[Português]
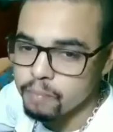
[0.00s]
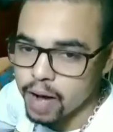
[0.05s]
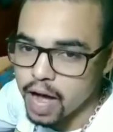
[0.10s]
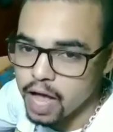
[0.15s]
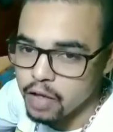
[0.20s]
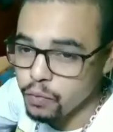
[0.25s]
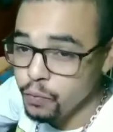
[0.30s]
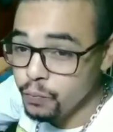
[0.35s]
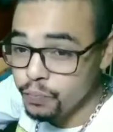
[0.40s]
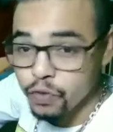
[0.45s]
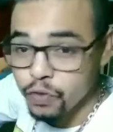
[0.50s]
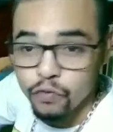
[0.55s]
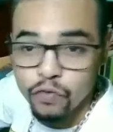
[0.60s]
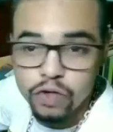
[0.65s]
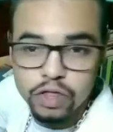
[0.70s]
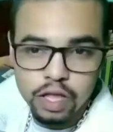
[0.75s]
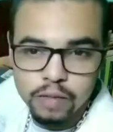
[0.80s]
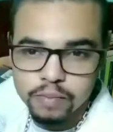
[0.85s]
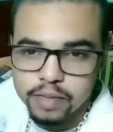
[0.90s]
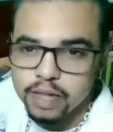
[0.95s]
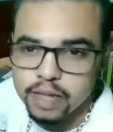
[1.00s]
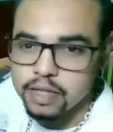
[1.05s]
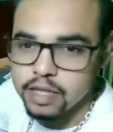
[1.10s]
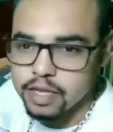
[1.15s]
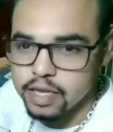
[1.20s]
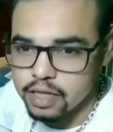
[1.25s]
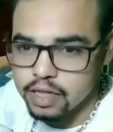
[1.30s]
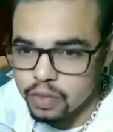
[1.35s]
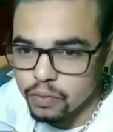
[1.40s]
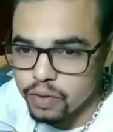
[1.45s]
Maio, vou terminar
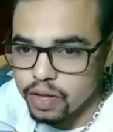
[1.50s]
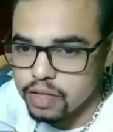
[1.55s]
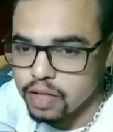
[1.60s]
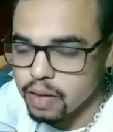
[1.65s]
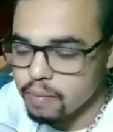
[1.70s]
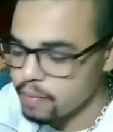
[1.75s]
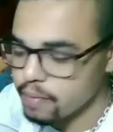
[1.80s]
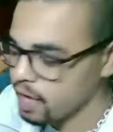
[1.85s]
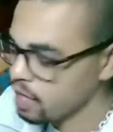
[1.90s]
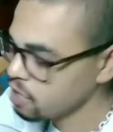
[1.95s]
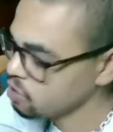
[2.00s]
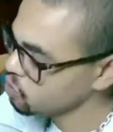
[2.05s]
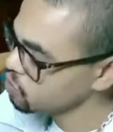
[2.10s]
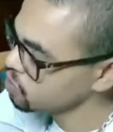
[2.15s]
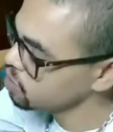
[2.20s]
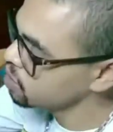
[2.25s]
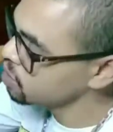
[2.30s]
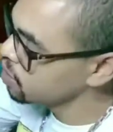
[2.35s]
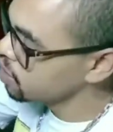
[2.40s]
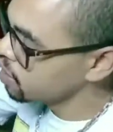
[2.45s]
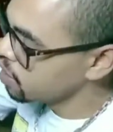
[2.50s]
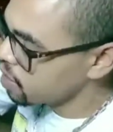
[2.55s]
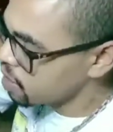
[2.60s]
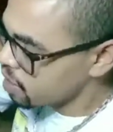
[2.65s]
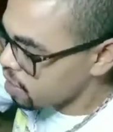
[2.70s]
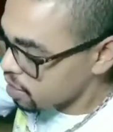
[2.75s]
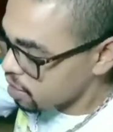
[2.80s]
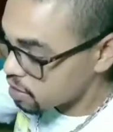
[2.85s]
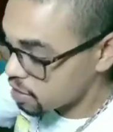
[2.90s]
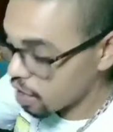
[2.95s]
as que já estão em andamento.
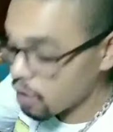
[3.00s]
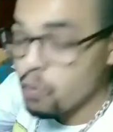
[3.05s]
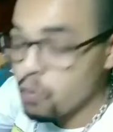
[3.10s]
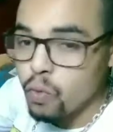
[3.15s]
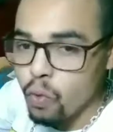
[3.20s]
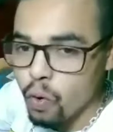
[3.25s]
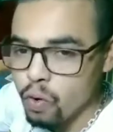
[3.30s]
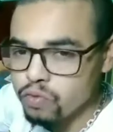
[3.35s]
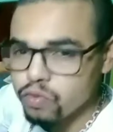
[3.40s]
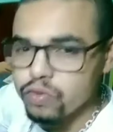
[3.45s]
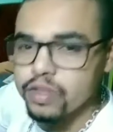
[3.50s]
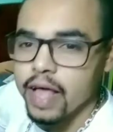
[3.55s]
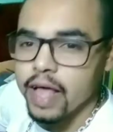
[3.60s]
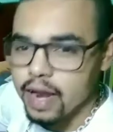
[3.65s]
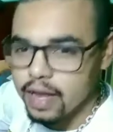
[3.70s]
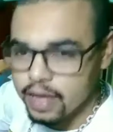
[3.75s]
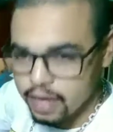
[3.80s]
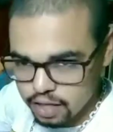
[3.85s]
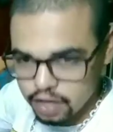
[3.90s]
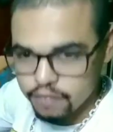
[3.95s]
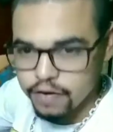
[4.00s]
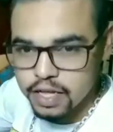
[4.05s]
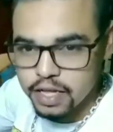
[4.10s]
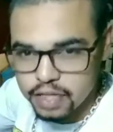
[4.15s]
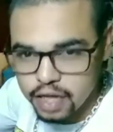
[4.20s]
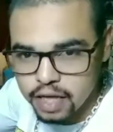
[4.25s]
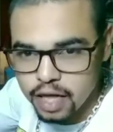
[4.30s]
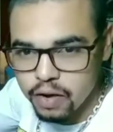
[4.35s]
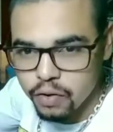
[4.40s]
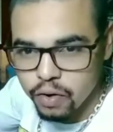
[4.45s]
Tem o conto dela que ainda
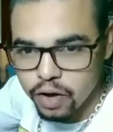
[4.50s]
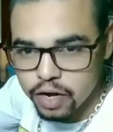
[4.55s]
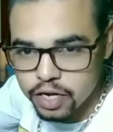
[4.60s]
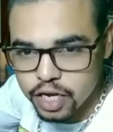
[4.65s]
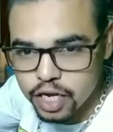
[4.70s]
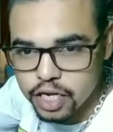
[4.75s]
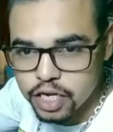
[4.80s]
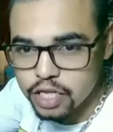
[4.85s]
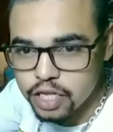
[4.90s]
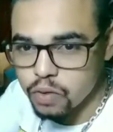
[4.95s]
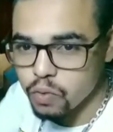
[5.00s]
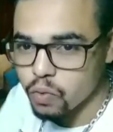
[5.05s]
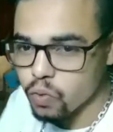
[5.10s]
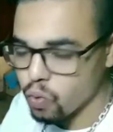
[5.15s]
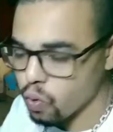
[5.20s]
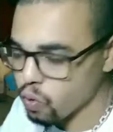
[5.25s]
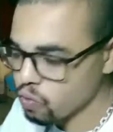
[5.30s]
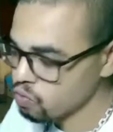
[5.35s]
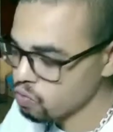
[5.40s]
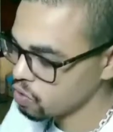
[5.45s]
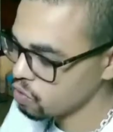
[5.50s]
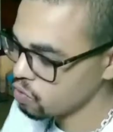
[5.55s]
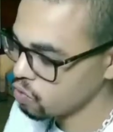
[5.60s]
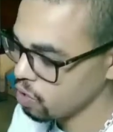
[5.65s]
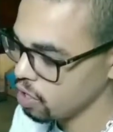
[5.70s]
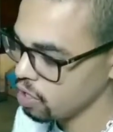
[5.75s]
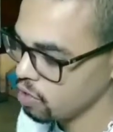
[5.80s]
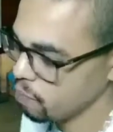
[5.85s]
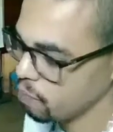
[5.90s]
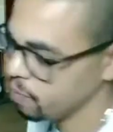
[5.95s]
vai sair agora, gente. Então, o conto que eu
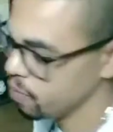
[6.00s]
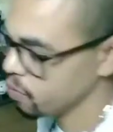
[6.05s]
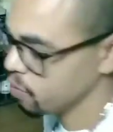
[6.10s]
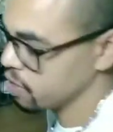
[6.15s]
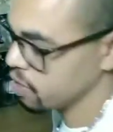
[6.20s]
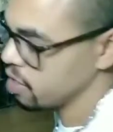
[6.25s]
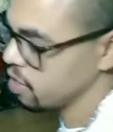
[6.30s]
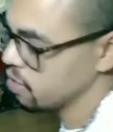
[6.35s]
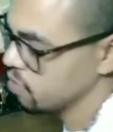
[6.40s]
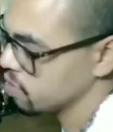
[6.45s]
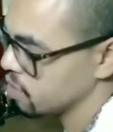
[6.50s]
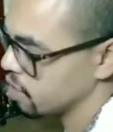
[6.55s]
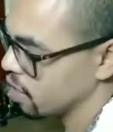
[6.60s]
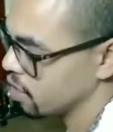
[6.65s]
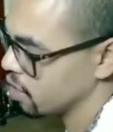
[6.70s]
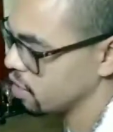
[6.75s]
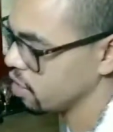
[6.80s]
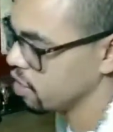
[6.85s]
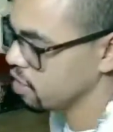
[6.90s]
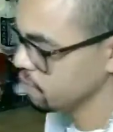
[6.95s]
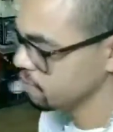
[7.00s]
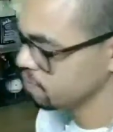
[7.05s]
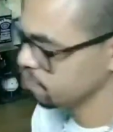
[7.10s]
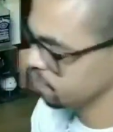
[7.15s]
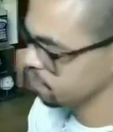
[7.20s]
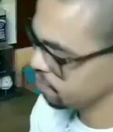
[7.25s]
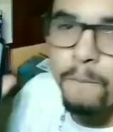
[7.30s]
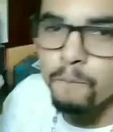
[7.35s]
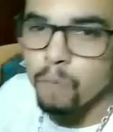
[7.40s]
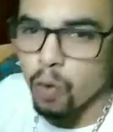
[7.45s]
tô lendo pelo Kindle tá aqui.
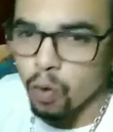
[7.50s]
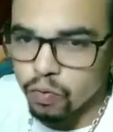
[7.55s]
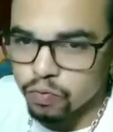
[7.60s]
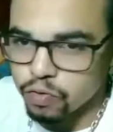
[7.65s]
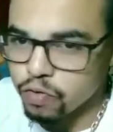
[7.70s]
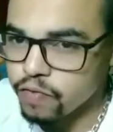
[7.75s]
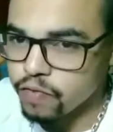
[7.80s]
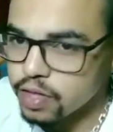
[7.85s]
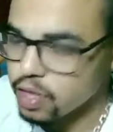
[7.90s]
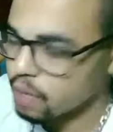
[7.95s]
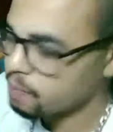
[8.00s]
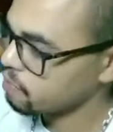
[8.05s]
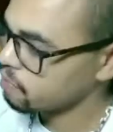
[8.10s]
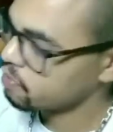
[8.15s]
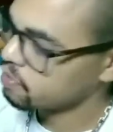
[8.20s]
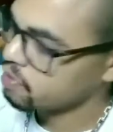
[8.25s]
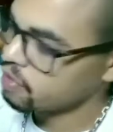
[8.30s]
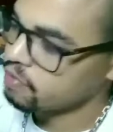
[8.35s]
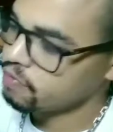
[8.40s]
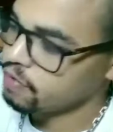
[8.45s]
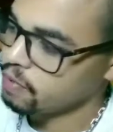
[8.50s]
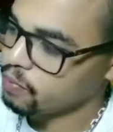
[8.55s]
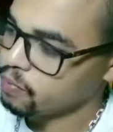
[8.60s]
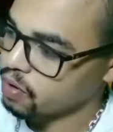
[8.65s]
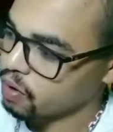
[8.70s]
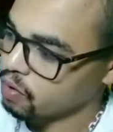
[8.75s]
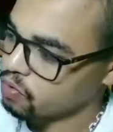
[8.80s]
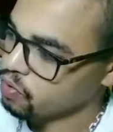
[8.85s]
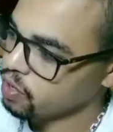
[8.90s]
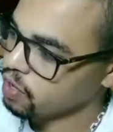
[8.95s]
Bom, não vai dar pra vocês ver
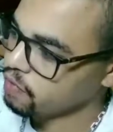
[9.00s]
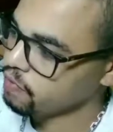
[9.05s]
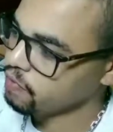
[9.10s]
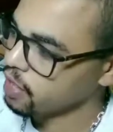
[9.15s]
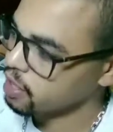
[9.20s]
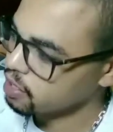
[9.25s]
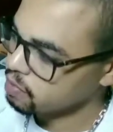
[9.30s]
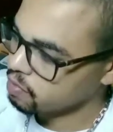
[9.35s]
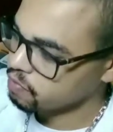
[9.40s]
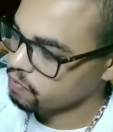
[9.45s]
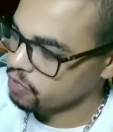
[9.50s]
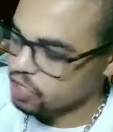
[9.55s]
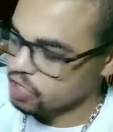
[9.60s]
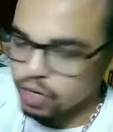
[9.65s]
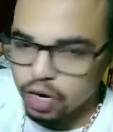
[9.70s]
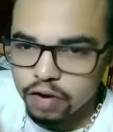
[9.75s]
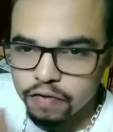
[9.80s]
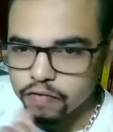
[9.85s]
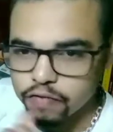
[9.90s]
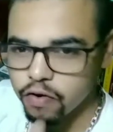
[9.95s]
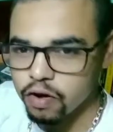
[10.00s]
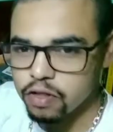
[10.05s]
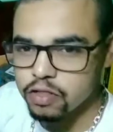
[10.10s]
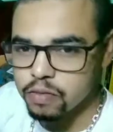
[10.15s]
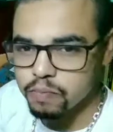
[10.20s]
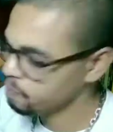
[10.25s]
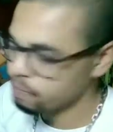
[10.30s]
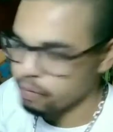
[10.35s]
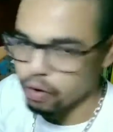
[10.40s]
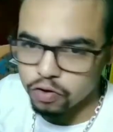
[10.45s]
por causa do reflexo. Não vou tirar uma
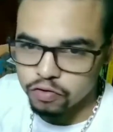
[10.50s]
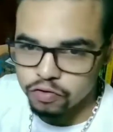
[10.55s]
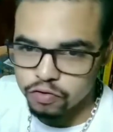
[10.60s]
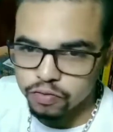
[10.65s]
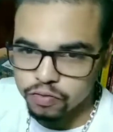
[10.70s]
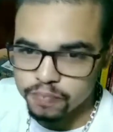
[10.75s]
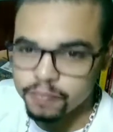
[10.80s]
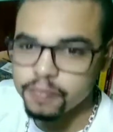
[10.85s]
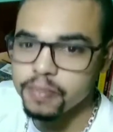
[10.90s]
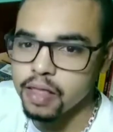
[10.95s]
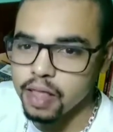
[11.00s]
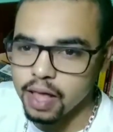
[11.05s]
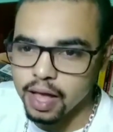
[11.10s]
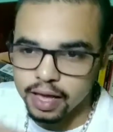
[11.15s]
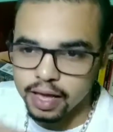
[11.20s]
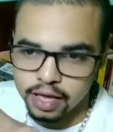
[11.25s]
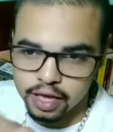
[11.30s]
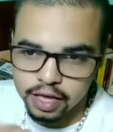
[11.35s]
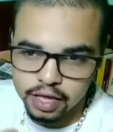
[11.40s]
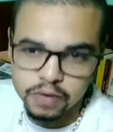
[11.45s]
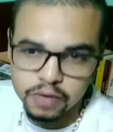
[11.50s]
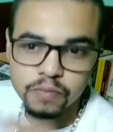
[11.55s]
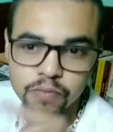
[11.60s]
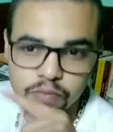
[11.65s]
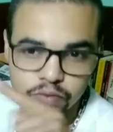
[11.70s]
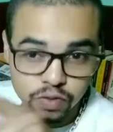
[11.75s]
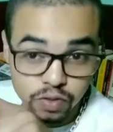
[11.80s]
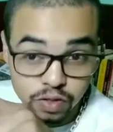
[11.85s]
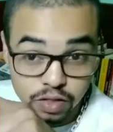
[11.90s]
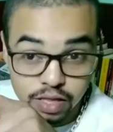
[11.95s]
foto e posto aqui
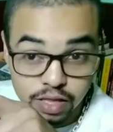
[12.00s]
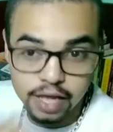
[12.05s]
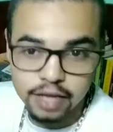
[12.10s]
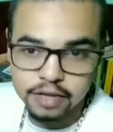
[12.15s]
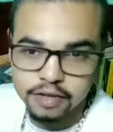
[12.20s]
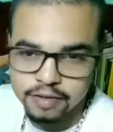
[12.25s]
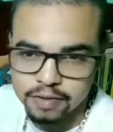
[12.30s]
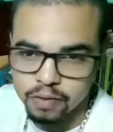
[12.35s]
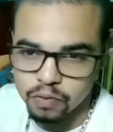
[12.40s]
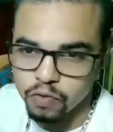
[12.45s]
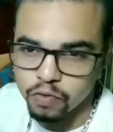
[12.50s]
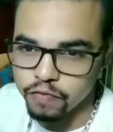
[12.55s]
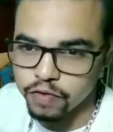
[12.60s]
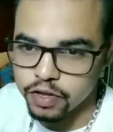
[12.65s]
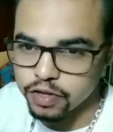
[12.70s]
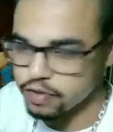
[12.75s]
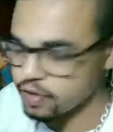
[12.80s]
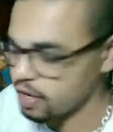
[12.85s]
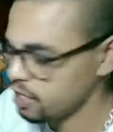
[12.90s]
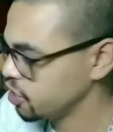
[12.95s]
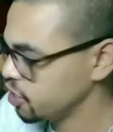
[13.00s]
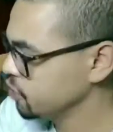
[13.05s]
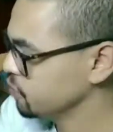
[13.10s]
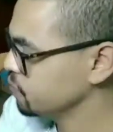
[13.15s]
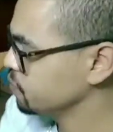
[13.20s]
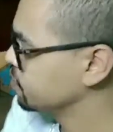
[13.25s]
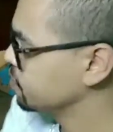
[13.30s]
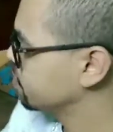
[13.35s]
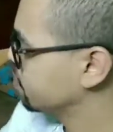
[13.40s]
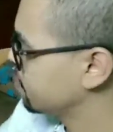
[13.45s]
na edição do vídeo,
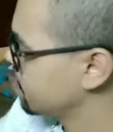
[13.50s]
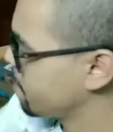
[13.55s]
certinho?